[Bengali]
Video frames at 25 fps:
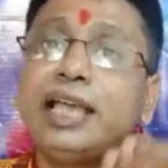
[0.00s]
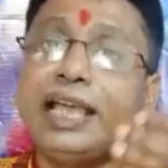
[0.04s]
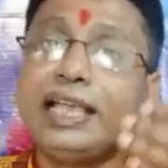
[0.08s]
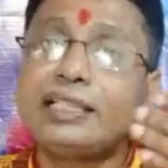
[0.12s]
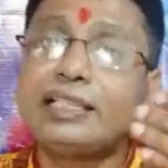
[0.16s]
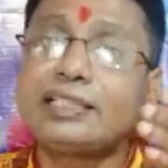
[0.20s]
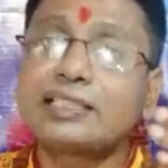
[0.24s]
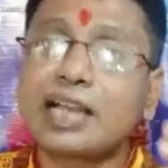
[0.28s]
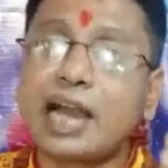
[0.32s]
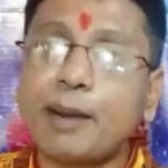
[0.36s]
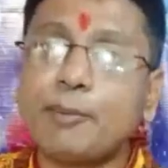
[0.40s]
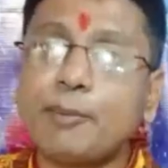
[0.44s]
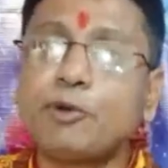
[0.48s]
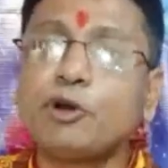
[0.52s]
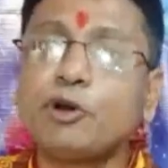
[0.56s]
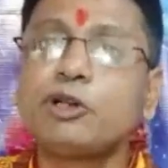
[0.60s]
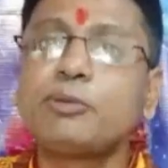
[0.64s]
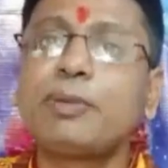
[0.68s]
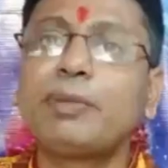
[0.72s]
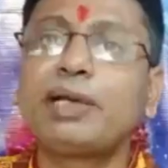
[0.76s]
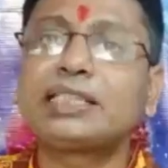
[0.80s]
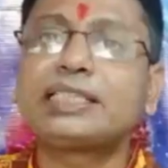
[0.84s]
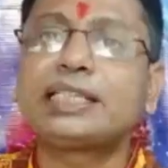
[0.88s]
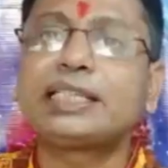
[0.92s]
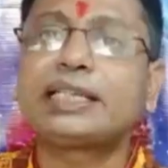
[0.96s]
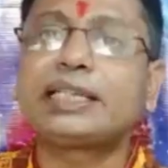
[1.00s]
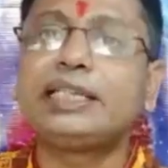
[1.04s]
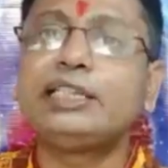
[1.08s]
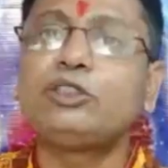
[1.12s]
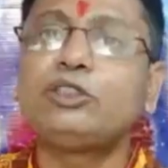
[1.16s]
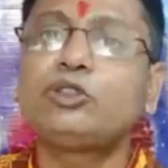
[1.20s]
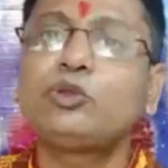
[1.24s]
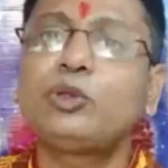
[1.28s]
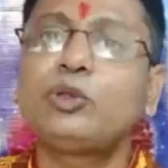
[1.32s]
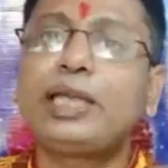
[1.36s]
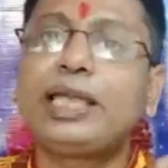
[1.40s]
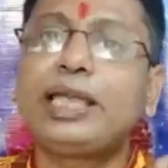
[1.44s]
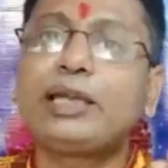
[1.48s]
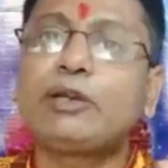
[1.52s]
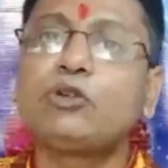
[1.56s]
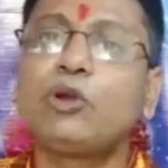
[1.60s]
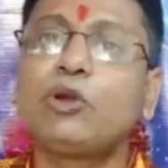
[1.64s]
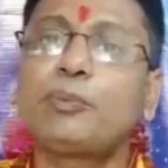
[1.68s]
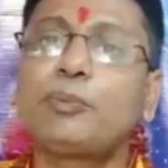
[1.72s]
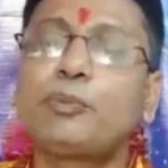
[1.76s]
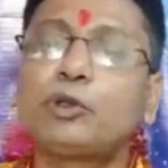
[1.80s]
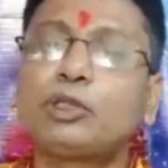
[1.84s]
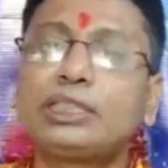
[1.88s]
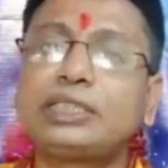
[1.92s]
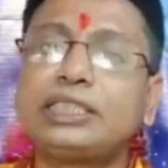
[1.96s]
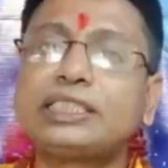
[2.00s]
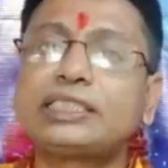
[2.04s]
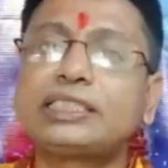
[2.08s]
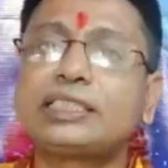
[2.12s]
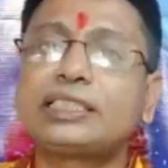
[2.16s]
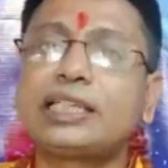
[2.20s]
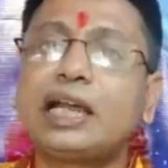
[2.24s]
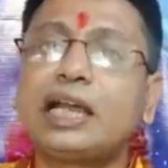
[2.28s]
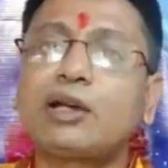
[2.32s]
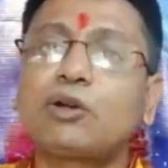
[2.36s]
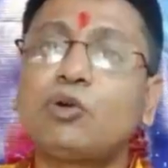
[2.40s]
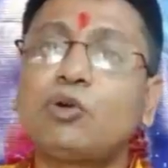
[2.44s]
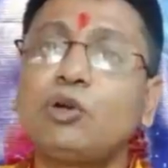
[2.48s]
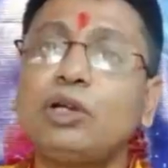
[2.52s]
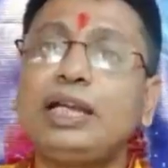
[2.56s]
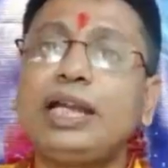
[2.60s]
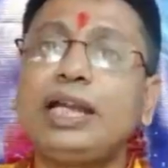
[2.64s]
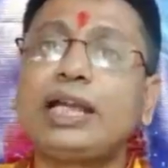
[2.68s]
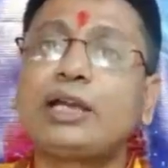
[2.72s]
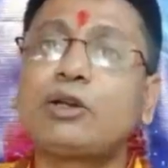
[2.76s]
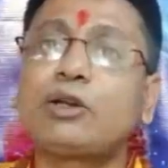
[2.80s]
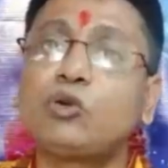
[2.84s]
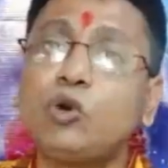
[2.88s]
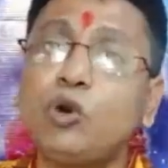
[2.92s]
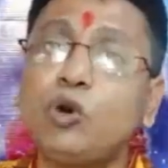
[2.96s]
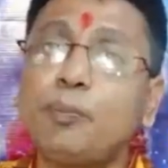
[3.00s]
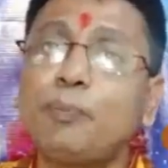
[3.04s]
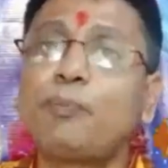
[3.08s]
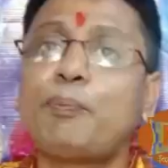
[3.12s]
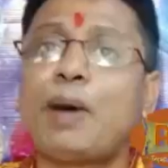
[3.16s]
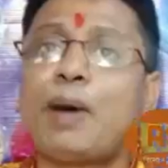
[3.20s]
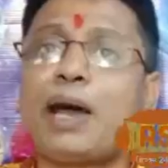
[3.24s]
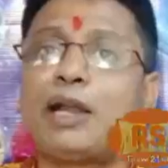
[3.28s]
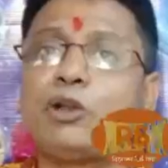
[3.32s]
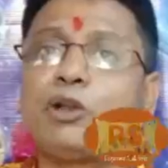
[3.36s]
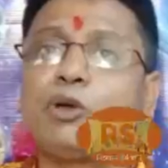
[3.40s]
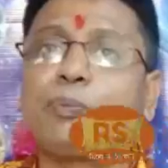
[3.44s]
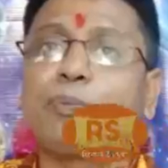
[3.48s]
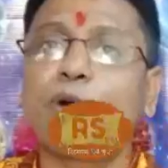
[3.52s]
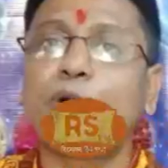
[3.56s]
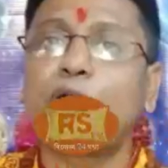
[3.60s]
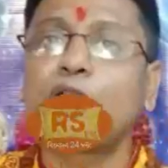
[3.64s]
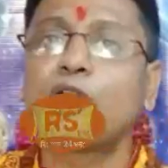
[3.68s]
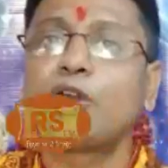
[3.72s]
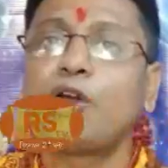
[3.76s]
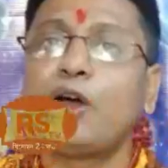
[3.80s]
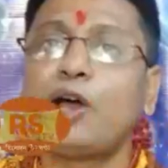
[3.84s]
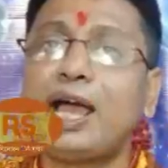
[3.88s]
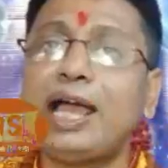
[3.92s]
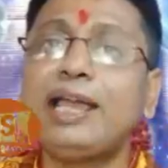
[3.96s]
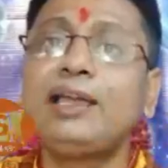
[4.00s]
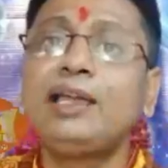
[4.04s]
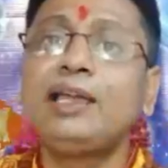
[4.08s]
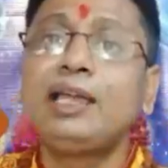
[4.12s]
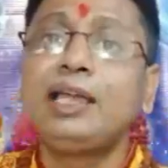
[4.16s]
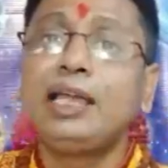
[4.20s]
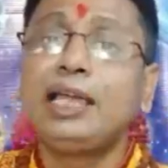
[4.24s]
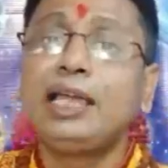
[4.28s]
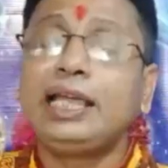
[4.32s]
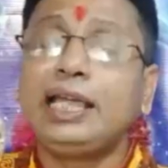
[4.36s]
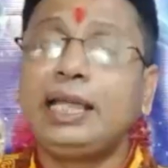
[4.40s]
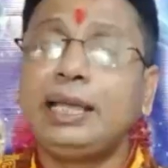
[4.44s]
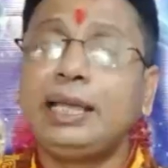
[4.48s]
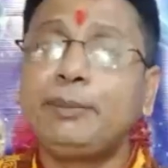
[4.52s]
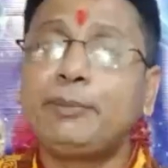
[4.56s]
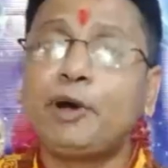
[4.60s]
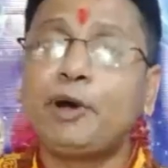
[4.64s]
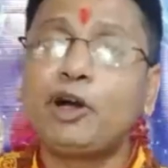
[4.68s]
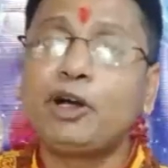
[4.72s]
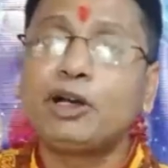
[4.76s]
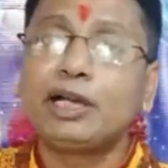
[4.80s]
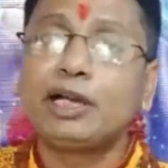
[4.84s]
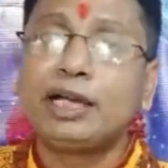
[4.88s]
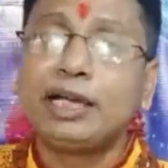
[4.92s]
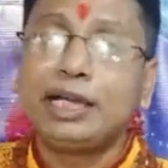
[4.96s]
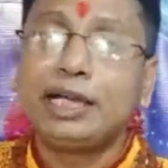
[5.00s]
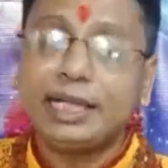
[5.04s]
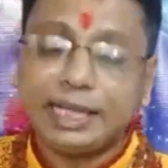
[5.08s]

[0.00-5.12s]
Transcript: এই শ্রাবণ মাসে কিন্তু এগুলো প্রতিষ্ঠা করলে খুব ভালো ফল হয় এবং